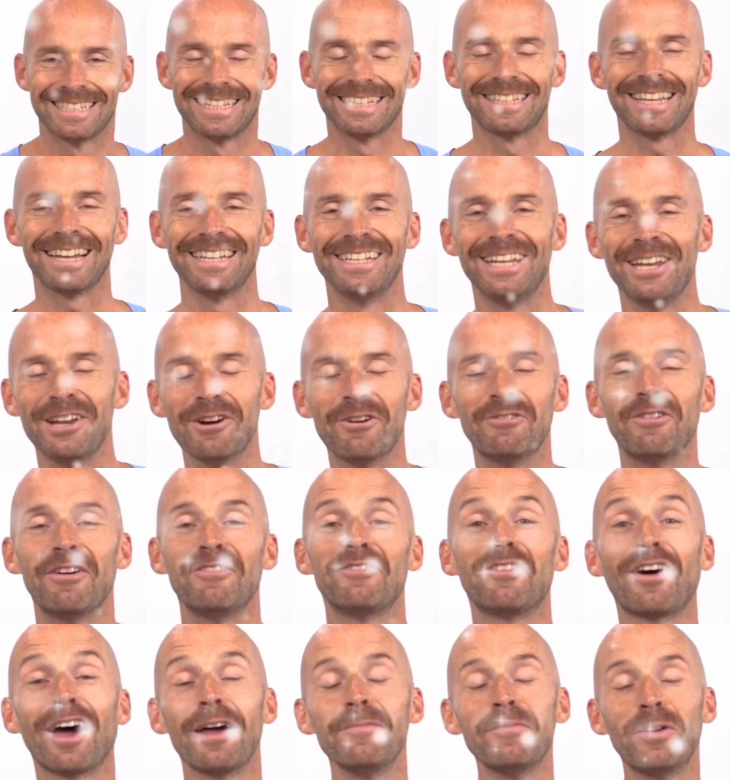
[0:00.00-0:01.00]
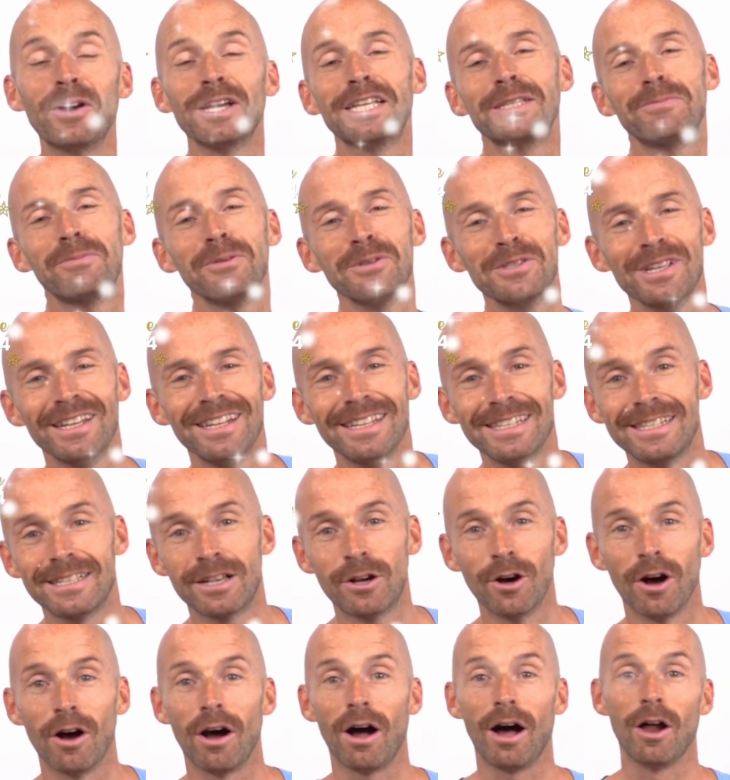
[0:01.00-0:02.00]
Cette année, on va vraiment exploser les
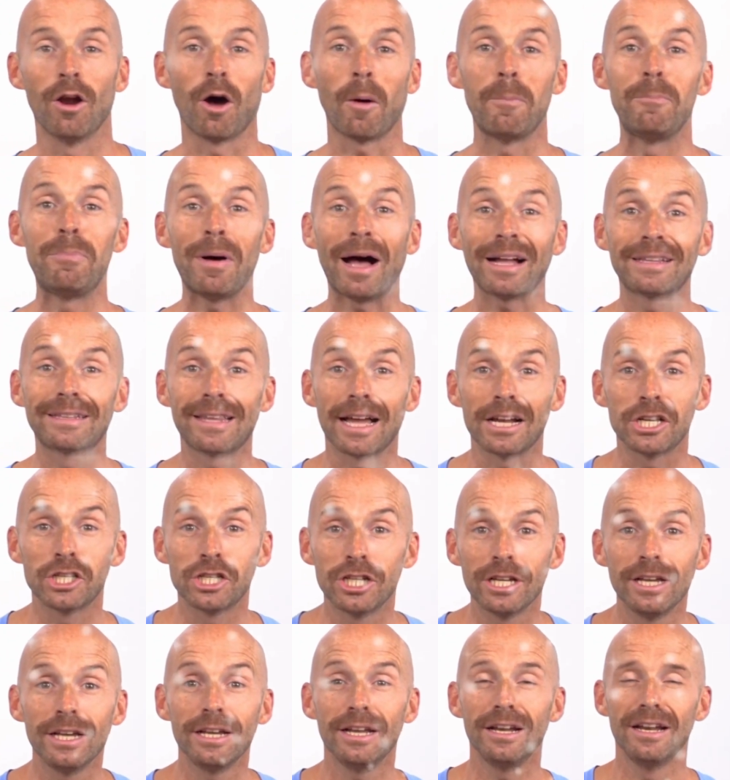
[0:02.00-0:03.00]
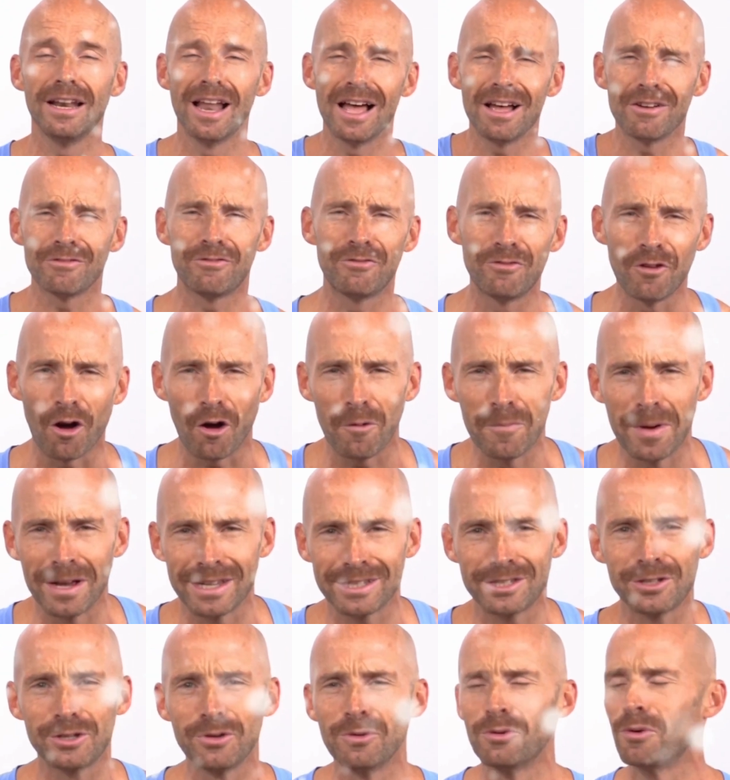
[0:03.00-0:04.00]
scores. Alors partagez
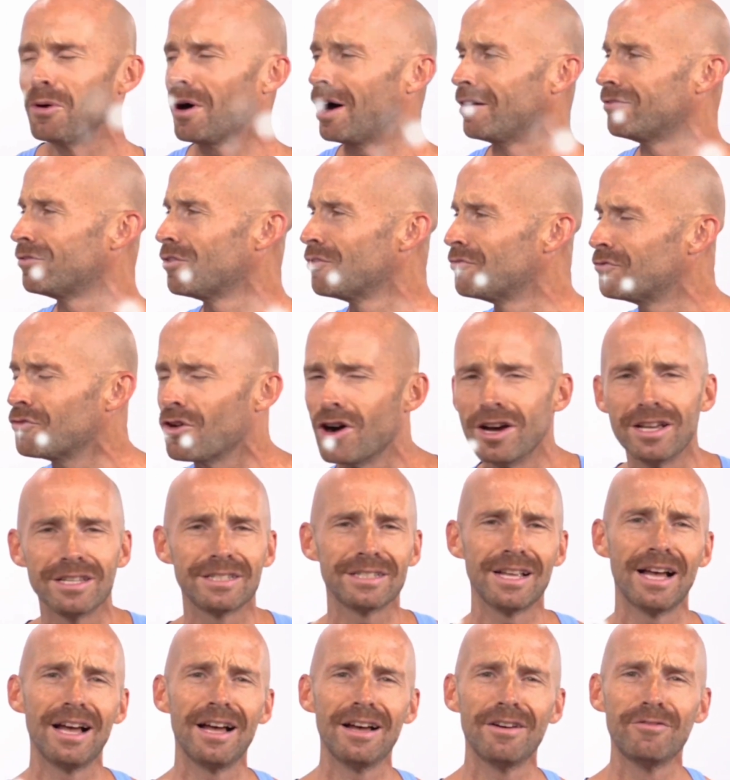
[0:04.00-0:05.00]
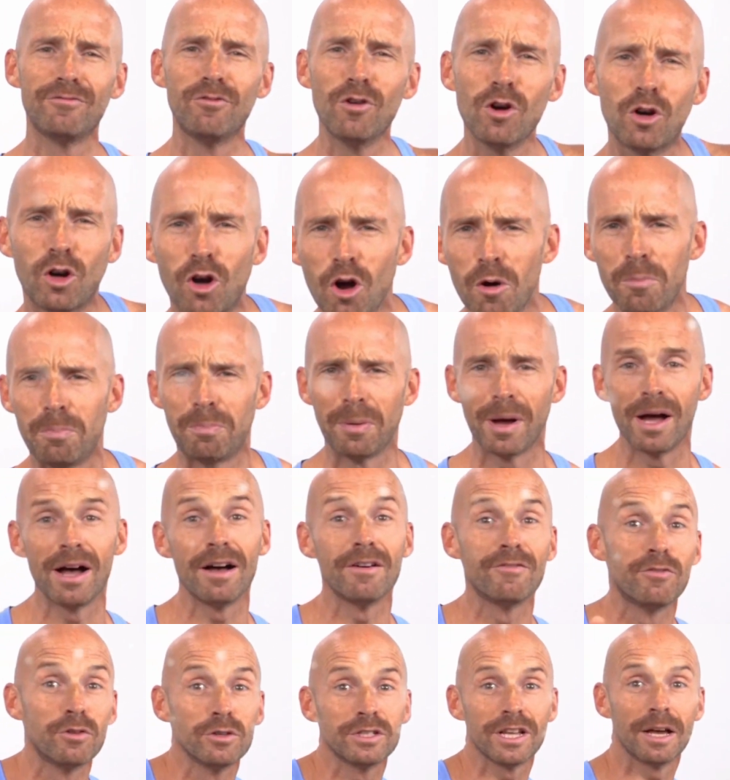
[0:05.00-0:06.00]
l'information à vos voisins, vos
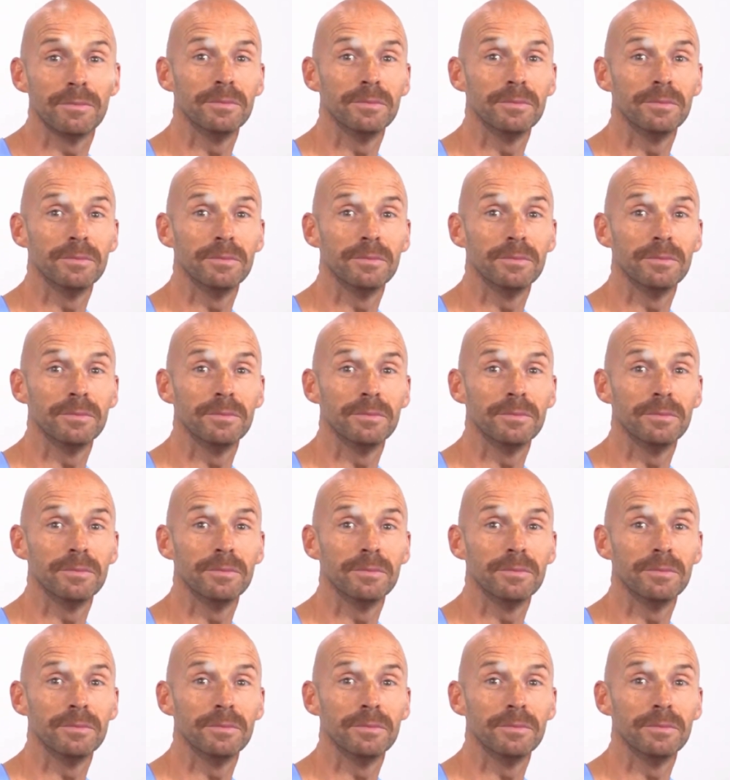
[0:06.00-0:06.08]
copains, vos